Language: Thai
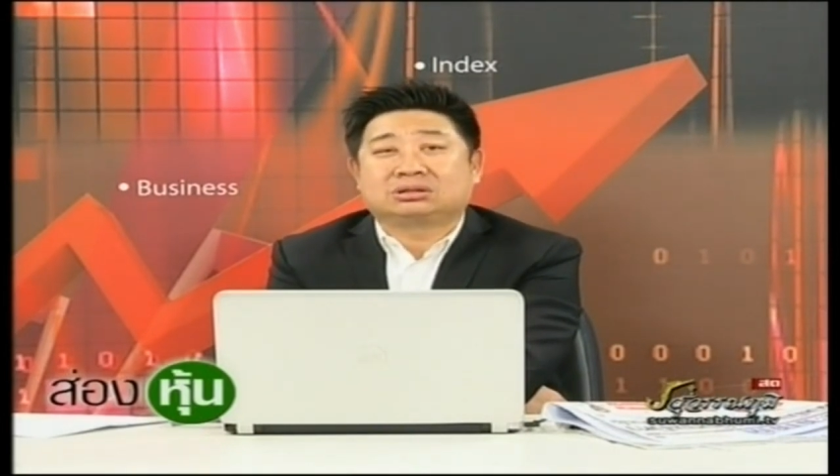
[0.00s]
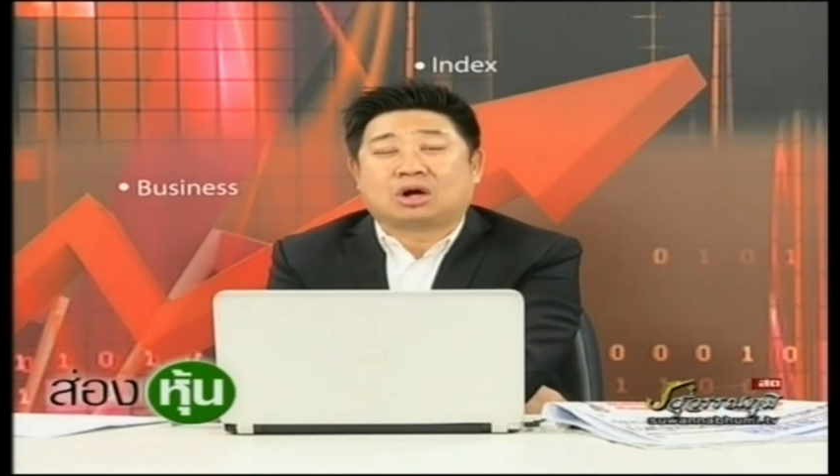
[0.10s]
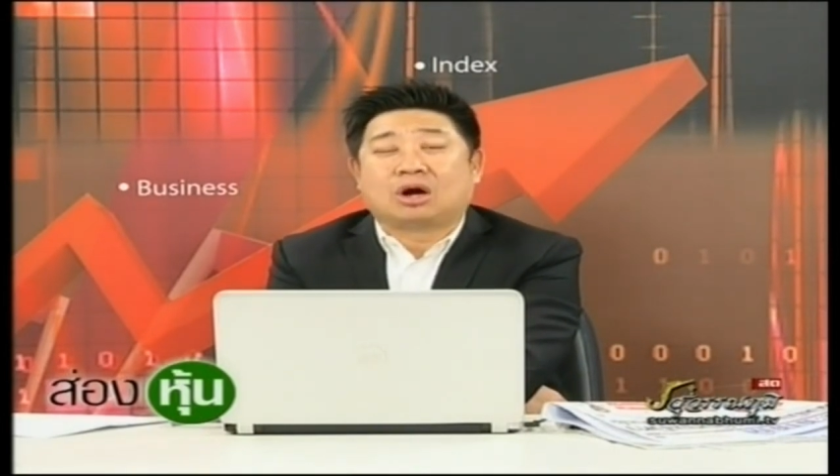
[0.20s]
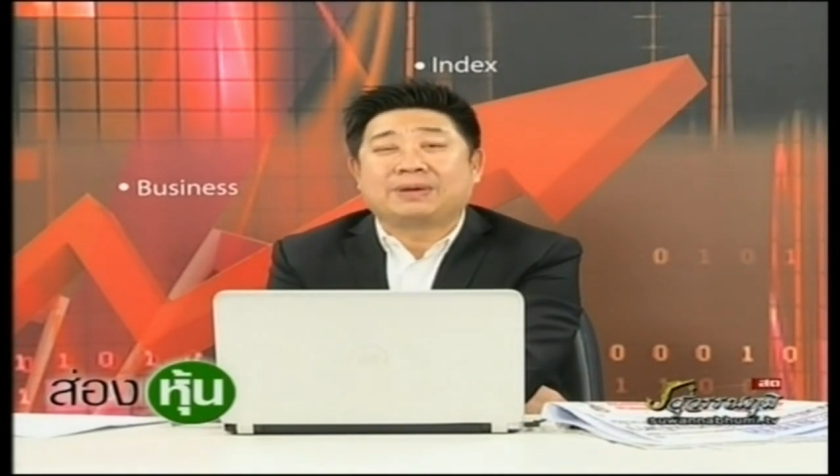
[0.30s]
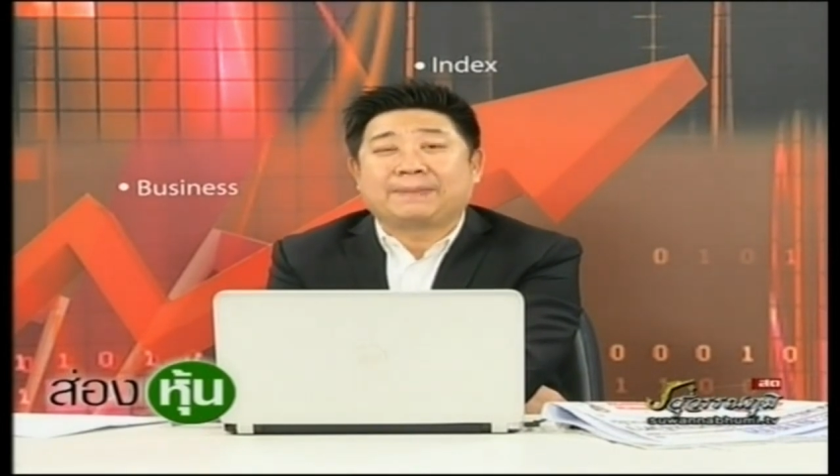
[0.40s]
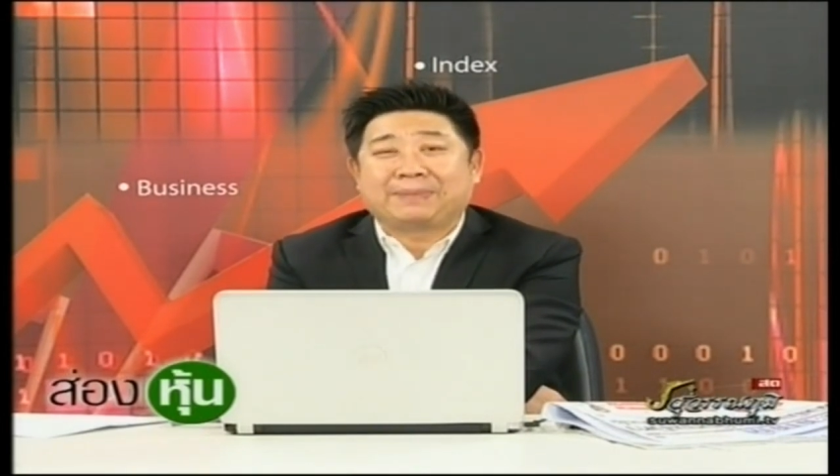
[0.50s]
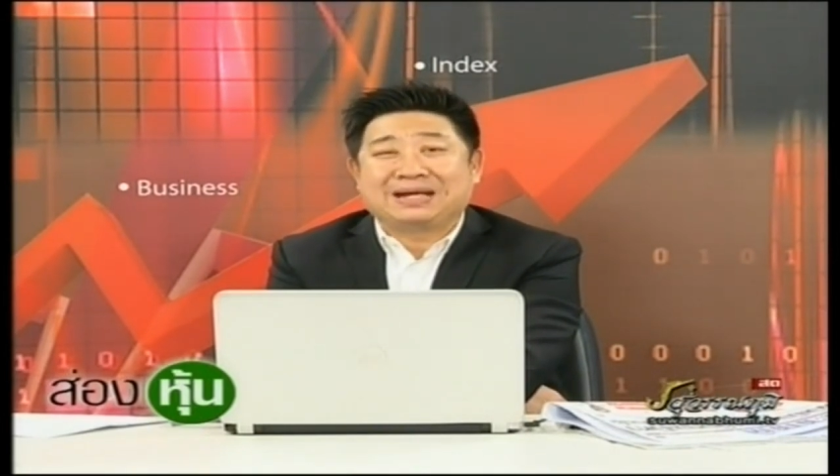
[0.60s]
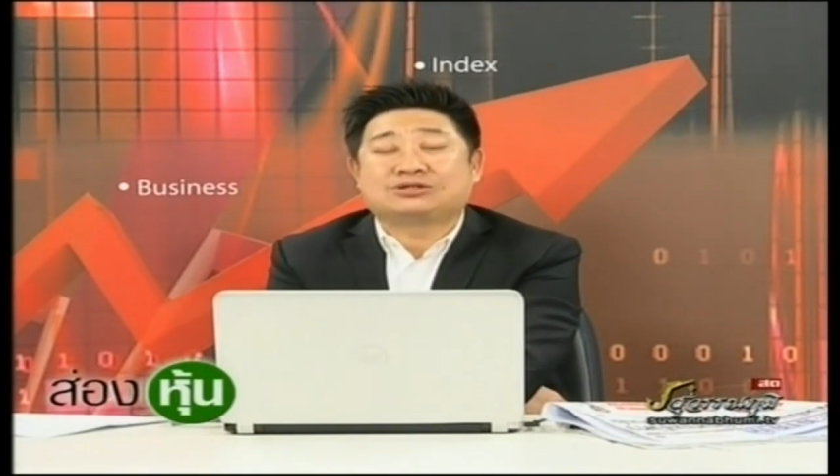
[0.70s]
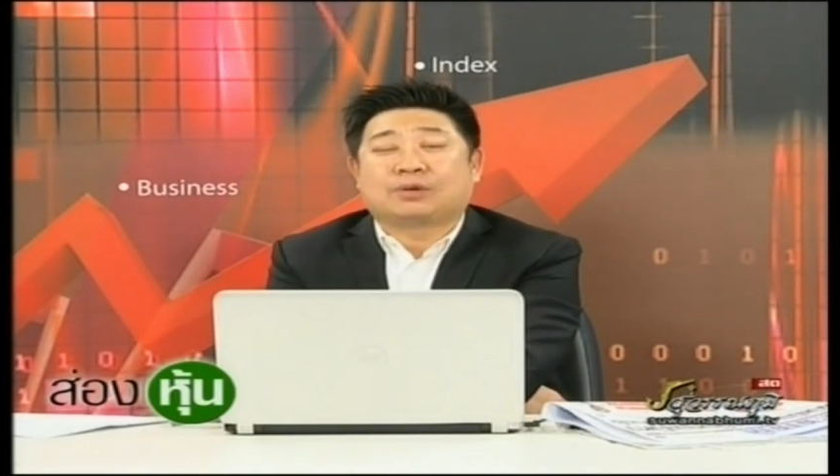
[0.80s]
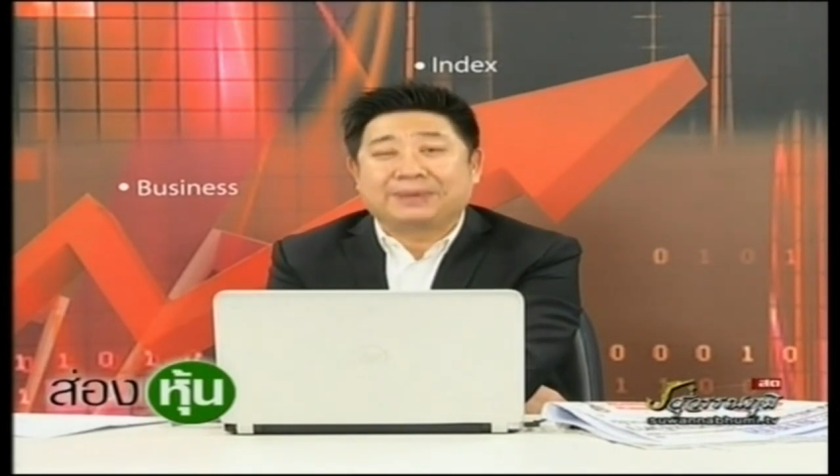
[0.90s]
จองเมื่อปี
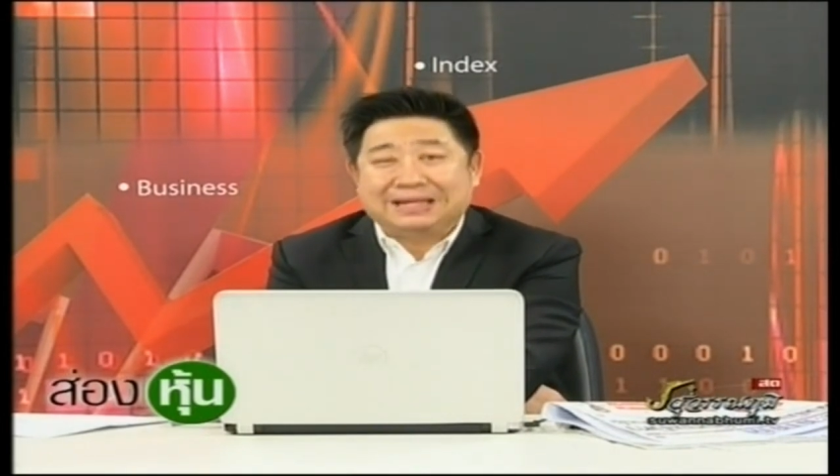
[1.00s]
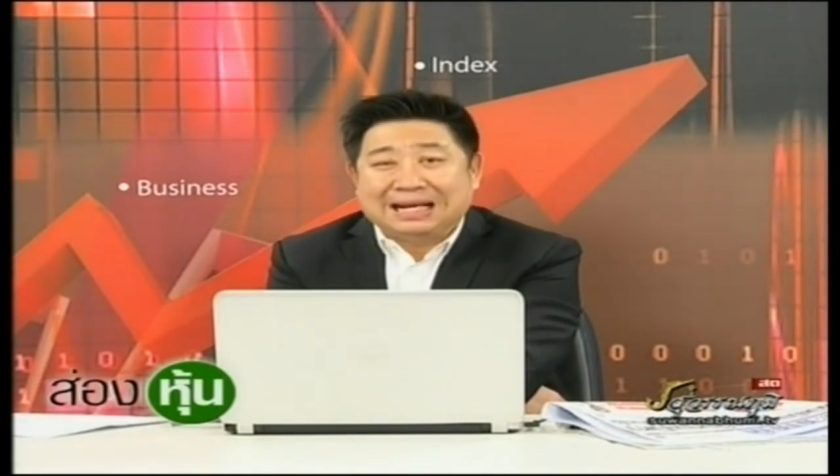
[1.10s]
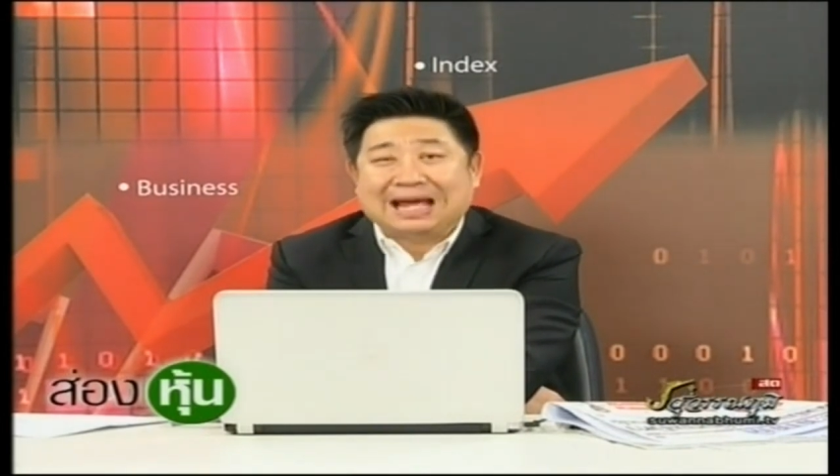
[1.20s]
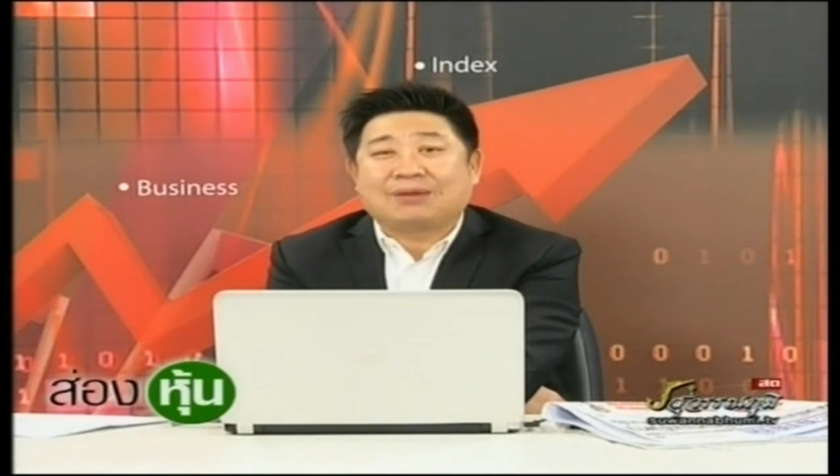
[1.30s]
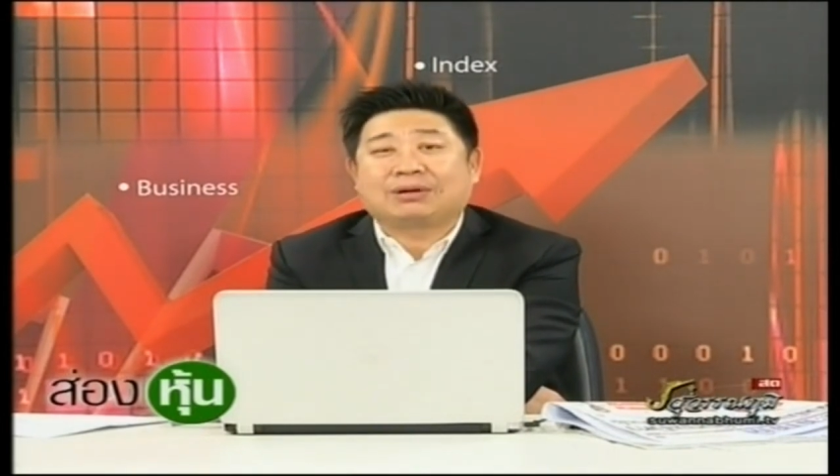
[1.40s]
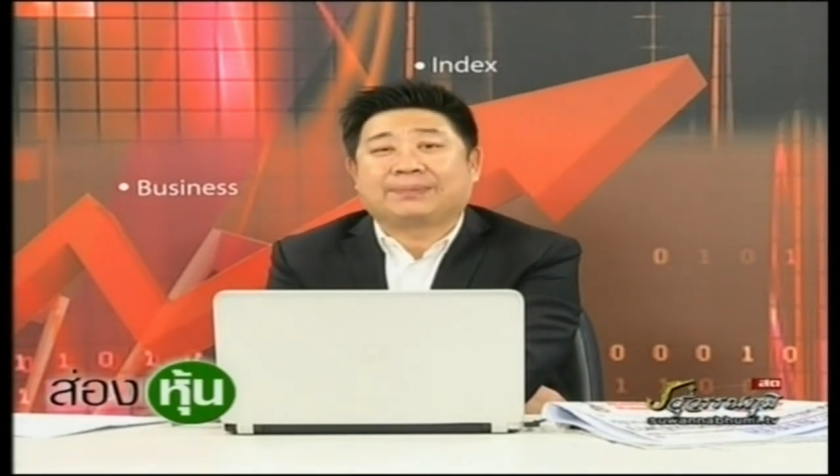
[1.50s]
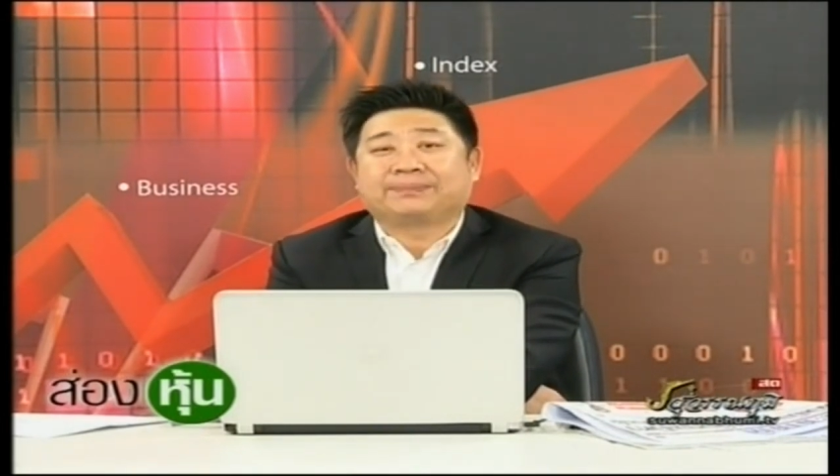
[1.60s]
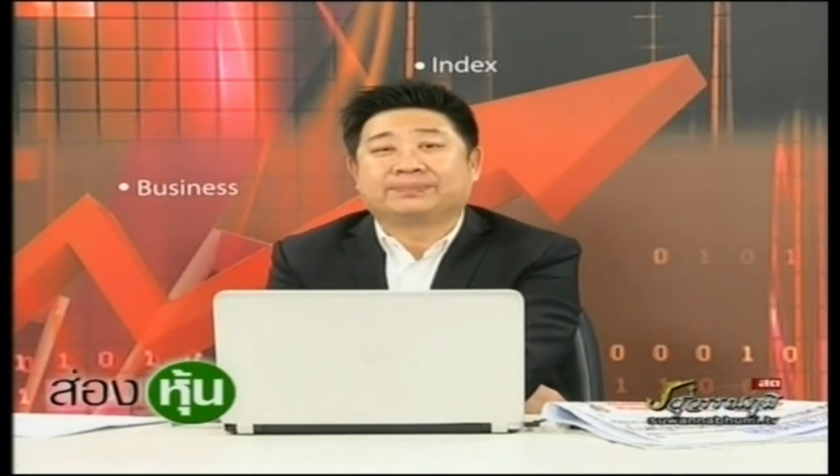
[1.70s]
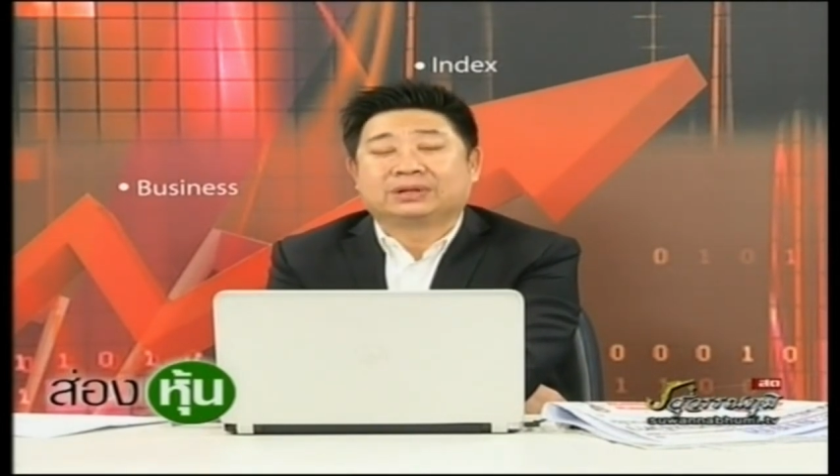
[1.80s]
สองปีที่แล้วครับ